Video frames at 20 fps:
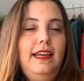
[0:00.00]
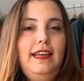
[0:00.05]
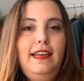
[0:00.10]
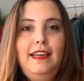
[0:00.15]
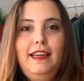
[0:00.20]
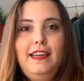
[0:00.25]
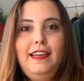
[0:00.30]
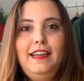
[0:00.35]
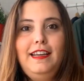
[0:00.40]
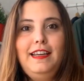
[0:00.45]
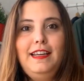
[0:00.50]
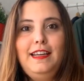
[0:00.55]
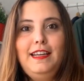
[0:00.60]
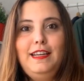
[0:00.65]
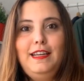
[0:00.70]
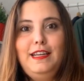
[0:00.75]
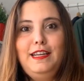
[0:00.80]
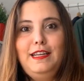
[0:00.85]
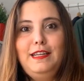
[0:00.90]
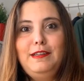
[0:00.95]

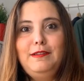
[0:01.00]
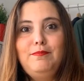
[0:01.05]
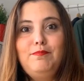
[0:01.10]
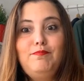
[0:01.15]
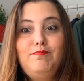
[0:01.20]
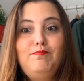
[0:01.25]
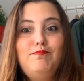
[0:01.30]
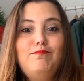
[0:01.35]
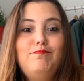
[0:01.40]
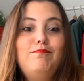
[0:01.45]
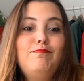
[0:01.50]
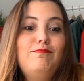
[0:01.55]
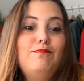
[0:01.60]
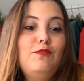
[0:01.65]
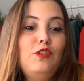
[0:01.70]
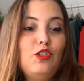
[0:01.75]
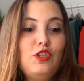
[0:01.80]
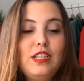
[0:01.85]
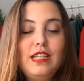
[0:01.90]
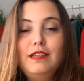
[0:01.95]
eh,
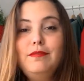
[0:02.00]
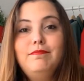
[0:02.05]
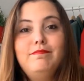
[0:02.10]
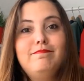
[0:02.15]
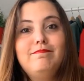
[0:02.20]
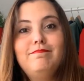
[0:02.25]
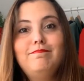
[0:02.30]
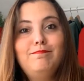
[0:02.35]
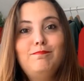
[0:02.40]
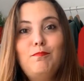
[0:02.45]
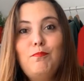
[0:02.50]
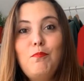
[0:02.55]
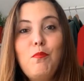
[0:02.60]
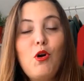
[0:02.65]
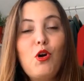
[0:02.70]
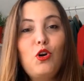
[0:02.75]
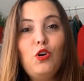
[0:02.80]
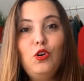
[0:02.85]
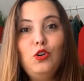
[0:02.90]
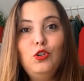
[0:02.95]
no sé, un
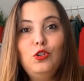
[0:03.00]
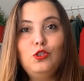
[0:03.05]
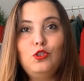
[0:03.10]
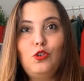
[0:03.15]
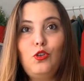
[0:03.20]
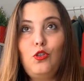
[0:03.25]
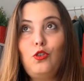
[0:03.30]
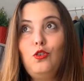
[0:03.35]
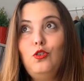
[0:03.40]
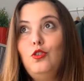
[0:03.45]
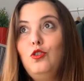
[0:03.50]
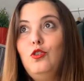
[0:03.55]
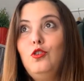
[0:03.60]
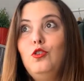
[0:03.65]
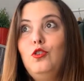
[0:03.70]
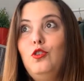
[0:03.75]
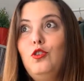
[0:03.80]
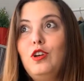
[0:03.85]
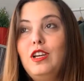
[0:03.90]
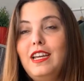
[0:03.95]
poco
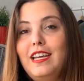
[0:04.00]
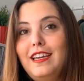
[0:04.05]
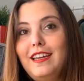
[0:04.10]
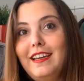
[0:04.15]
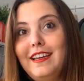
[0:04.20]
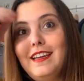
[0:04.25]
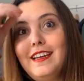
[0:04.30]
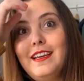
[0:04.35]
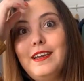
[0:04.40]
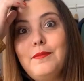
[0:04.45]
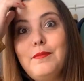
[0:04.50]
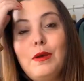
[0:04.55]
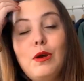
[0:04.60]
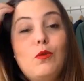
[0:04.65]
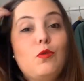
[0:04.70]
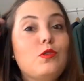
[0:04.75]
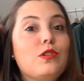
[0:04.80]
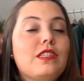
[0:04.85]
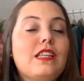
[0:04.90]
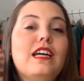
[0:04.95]
todo lo que me
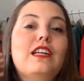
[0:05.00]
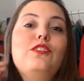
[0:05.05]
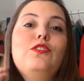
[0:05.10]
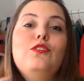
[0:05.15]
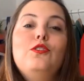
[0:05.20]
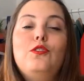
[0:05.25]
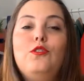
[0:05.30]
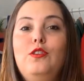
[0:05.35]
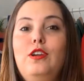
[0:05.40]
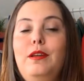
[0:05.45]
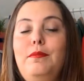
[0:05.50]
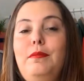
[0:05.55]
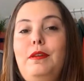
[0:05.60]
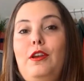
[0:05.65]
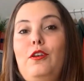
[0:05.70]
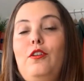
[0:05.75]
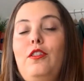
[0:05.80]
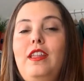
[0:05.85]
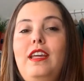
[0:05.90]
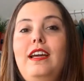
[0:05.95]
gusta, todo lo que
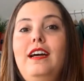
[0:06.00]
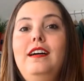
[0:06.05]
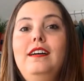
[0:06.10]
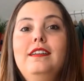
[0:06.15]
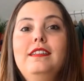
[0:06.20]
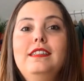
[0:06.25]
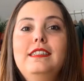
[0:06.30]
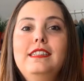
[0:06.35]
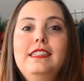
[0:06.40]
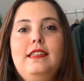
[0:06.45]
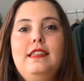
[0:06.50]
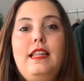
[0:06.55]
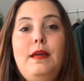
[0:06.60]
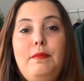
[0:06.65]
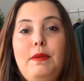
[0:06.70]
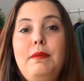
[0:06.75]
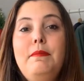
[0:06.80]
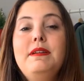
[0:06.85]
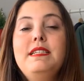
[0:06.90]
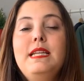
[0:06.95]
me rodea.
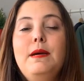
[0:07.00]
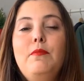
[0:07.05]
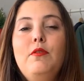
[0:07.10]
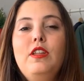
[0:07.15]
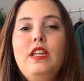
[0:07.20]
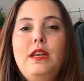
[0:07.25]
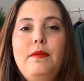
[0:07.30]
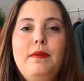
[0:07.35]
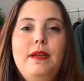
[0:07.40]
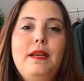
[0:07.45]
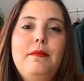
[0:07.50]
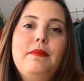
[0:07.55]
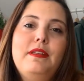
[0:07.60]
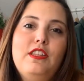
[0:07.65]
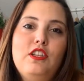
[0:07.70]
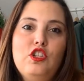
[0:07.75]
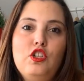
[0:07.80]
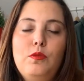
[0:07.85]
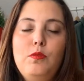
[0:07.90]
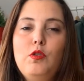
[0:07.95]
También vais a poder ver
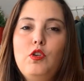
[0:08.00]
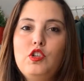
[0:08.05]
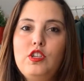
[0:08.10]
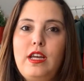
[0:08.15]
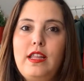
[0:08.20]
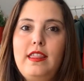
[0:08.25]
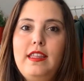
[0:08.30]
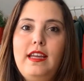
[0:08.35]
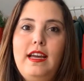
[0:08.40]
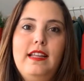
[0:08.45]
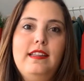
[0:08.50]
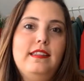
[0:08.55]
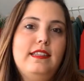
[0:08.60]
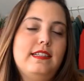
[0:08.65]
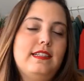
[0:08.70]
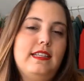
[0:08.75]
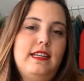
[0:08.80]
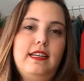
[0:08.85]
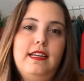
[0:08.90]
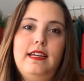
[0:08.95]
vídeos como los que hacía
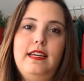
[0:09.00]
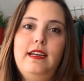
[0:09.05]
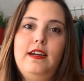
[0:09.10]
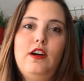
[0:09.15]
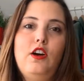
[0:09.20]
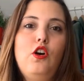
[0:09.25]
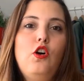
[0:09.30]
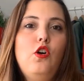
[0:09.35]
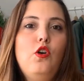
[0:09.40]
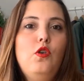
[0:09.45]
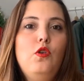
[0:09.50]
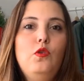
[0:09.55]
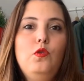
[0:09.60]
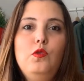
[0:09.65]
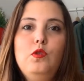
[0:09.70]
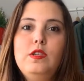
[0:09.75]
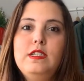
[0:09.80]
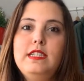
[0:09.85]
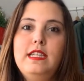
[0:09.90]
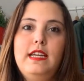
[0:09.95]
antes, de
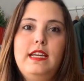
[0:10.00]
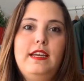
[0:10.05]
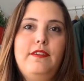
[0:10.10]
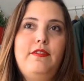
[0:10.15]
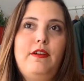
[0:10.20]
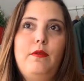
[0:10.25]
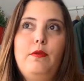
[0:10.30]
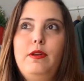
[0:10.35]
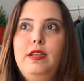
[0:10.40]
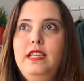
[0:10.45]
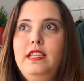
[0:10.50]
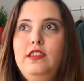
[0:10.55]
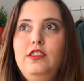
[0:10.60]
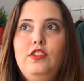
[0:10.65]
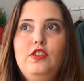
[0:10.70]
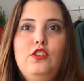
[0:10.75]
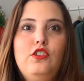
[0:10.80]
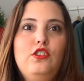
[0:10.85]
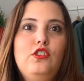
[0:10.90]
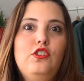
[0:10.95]
hauls, de
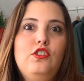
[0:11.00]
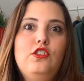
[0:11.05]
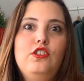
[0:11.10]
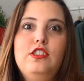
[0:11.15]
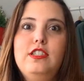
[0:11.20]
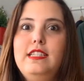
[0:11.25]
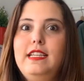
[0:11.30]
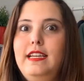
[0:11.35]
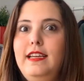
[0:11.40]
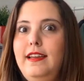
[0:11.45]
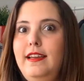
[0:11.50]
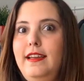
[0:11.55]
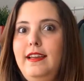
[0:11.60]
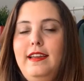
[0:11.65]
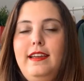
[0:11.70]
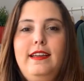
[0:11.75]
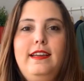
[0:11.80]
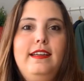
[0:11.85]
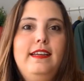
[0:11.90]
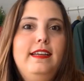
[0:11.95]
favoritos,
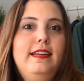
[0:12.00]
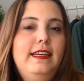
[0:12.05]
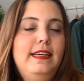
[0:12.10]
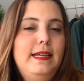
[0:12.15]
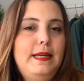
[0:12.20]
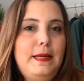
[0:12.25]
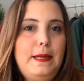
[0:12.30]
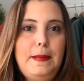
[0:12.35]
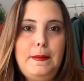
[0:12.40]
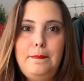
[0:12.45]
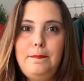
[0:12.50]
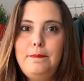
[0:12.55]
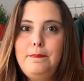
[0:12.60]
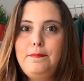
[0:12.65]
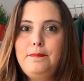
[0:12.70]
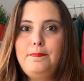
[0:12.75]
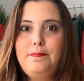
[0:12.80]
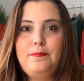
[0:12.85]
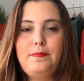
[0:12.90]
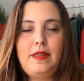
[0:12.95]
de
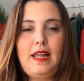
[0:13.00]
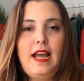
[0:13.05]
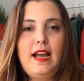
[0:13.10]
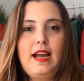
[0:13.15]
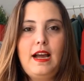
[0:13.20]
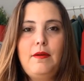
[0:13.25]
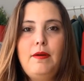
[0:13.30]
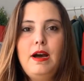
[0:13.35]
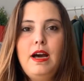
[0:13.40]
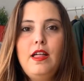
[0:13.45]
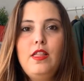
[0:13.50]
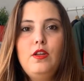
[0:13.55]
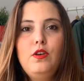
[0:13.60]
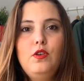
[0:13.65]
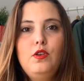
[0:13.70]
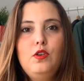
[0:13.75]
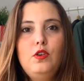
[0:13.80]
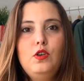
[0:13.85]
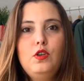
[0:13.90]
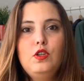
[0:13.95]
em,
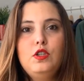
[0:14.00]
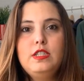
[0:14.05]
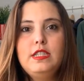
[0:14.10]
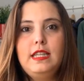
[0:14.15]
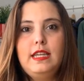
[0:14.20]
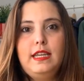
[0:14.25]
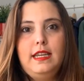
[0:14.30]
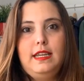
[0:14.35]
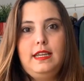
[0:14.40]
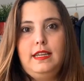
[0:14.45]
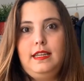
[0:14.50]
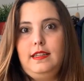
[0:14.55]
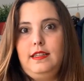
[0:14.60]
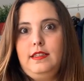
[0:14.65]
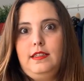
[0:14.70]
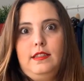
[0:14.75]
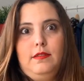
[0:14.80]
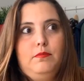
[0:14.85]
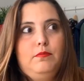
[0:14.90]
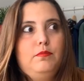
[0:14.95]
acabados,
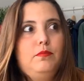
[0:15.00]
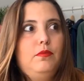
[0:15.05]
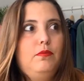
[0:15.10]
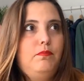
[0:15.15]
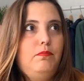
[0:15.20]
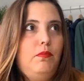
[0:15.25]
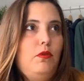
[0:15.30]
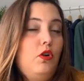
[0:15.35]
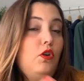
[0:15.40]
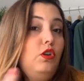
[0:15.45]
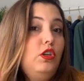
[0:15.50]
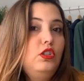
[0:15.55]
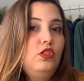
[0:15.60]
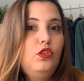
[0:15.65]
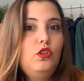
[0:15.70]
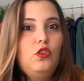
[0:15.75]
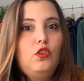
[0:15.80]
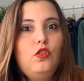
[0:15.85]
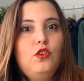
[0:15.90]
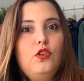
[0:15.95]
de, de, un poco de
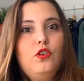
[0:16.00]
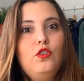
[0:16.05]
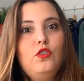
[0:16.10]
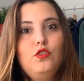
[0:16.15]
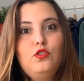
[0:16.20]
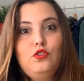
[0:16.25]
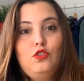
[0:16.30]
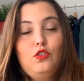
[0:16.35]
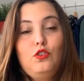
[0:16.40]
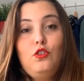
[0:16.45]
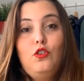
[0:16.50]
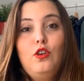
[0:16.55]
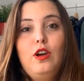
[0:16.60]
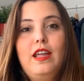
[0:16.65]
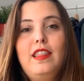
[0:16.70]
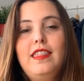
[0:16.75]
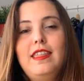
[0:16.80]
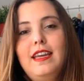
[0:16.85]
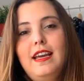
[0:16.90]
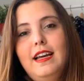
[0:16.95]
todo, todo lo
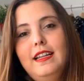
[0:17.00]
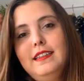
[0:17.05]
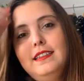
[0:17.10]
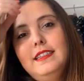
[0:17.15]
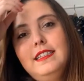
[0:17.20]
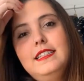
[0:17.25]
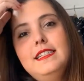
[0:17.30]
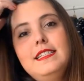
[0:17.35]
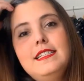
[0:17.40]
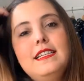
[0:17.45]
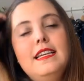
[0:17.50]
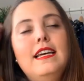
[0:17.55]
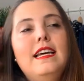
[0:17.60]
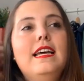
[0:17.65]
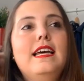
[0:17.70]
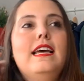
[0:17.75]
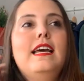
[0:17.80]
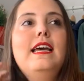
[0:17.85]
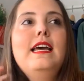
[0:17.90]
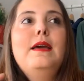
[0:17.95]
que hacía antes
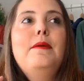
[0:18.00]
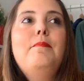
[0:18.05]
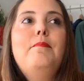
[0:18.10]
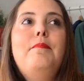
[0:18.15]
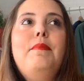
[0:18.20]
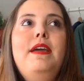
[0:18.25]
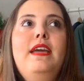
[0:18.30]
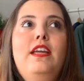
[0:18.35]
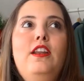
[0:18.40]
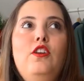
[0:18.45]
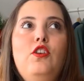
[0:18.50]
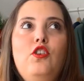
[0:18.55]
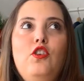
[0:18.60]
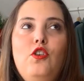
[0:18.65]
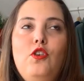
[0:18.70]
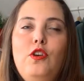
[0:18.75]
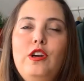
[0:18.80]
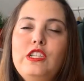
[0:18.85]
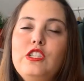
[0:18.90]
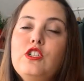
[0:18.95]

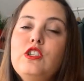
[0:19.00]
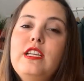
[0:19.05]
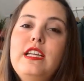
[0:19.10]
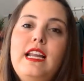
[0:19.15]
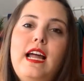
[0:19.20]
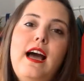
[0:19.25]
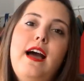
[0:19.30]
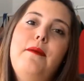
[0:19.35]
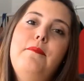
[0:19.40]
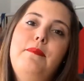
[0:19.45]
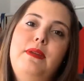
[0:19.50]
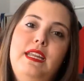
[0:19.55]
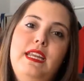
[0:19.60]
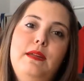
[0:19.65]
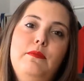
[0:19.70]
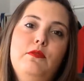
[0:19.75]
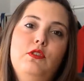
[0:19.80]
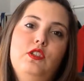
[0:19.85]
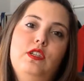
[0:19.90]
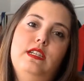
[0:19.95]
pero eso será
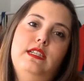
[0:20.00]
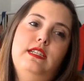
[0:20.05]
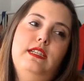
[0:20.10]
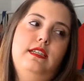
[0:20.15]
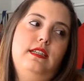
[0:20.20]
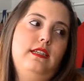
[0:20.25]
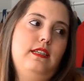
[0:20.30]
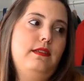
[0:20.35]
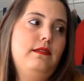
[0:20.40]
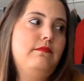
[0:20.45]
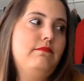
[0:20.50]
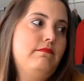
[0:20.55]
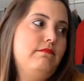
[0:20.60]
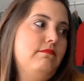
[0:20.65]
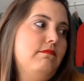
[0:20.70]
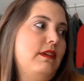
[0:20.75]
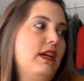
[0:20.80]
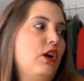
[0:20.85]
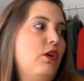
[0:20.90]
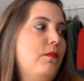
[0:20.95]
mínimo. O sea, si
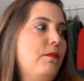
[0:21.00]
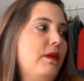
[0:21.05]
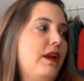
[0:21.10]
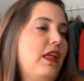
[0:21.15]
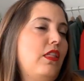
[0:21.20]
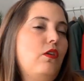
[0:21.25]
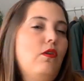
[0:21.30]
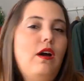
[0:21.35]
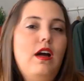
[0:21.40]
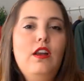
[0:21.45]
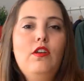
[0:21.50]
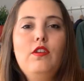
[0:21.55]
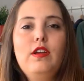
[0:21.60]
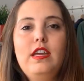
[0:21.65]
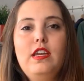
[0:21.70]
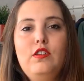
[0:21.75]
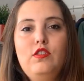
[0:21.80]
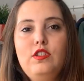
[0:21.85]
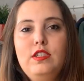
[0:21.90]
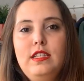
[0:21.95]
me he comprado algo y
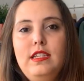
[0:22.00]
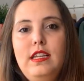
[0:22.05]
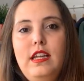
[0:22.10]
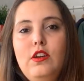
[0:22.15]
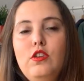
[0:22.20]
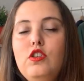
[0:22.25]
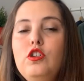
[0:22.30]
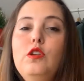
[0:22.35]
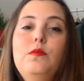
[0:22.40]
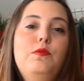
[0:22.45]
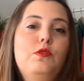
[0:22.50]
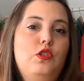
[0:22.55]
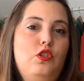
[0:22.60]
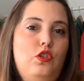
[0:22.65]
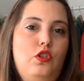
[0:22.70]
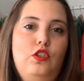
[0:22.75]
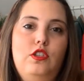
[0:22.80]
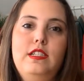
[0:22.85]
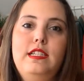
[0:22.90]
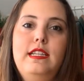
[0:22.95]
quiero enseñaroslo, pues
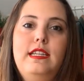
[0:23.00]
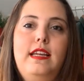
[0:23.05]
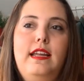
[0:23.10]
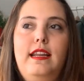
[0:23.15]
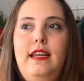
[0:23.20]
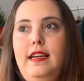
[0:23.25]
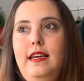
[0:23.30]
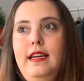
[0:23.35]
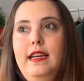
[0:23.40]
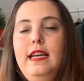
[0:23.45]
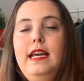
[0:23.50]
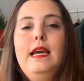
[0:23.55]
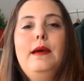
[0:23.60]
os lo enseñaré.